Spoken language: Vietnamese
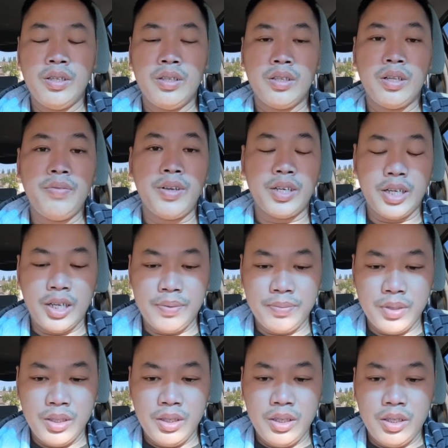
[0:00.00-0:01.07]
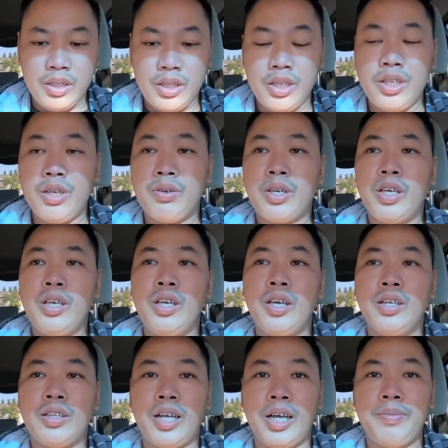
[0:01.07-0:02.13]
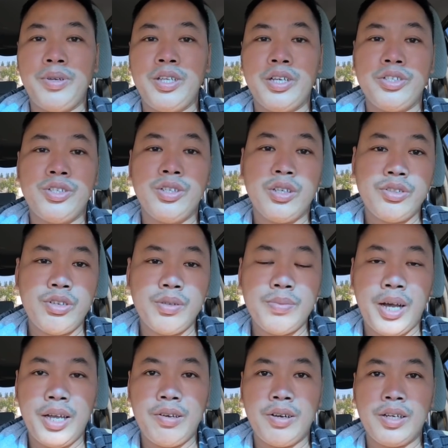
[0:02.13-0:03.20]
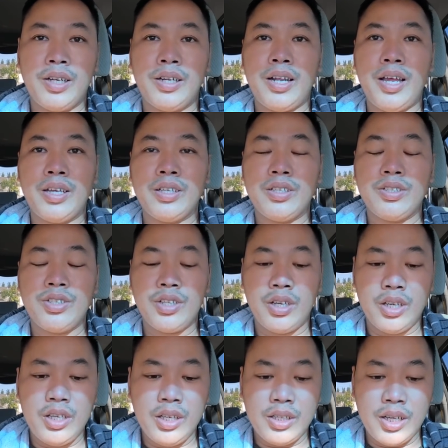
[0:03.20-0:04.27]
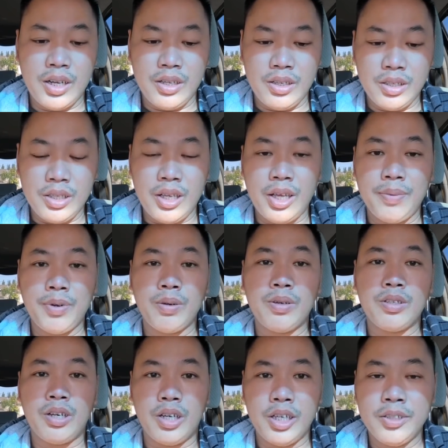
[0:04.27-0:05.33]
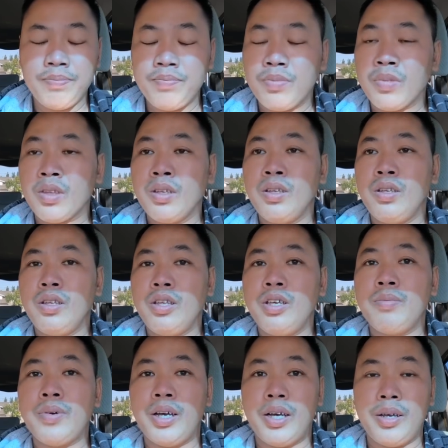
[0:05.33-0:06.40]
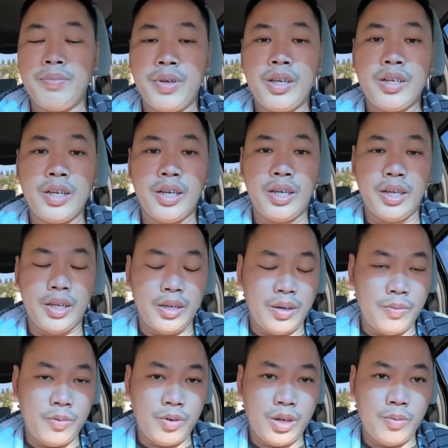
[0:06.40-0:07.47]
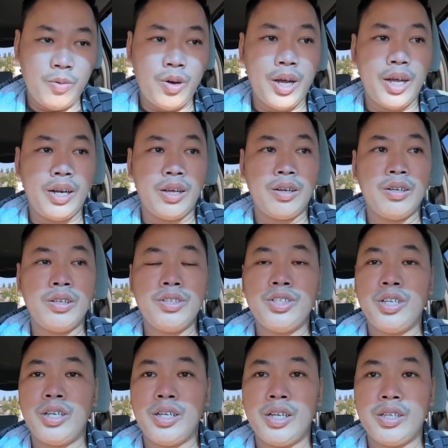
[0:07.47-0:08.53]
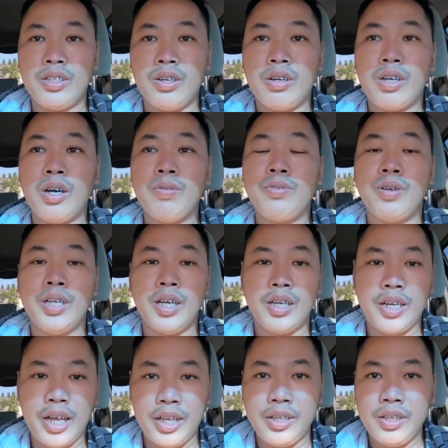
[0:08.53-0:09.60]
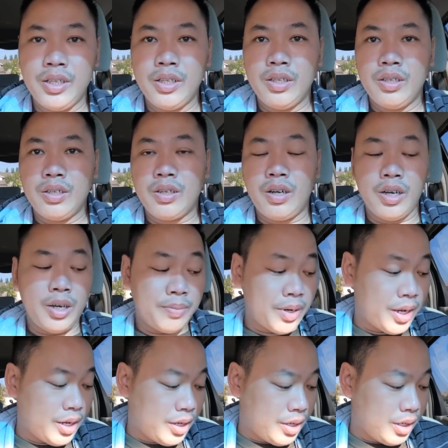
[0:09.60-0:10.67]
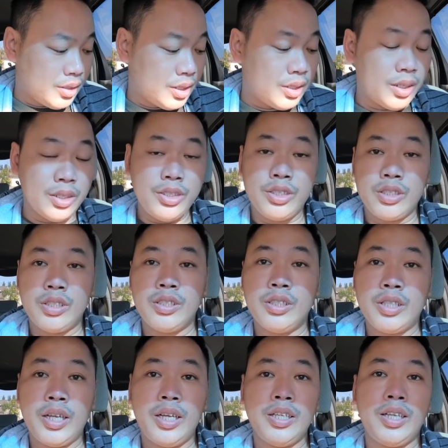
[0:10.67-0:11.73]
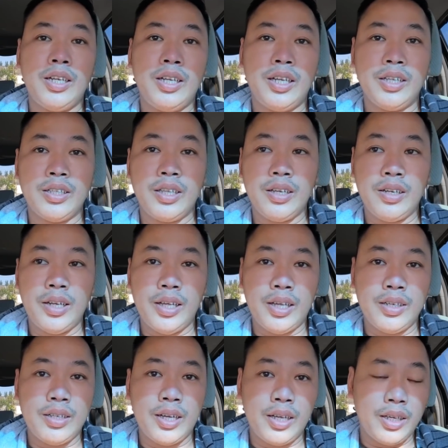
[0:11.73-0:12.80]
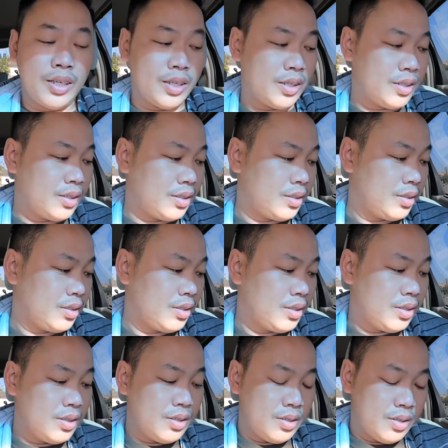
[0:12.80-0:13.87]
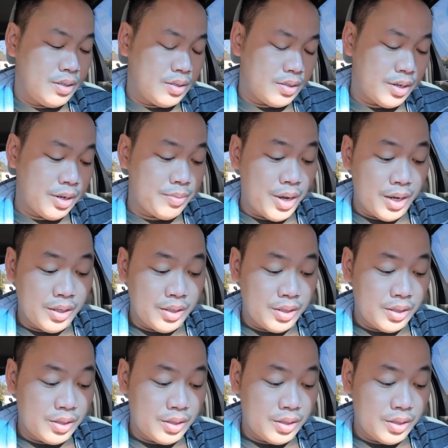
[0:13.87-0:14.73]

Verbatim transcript: tới Việt Nam thì nhiều khi hiện tại bây giờ chưa có chuyến bay hoặc là đang chờ cái giấy tờ gì đó thì em không có rõ nhưng mà em biết là hôm hôm qua là có nói chuyện là cho cốt chuẩn cần ở đây còn hôm nay nhắn tin anh chưa thấy anh trả lời chắc có lẽ anh đang à, đang bận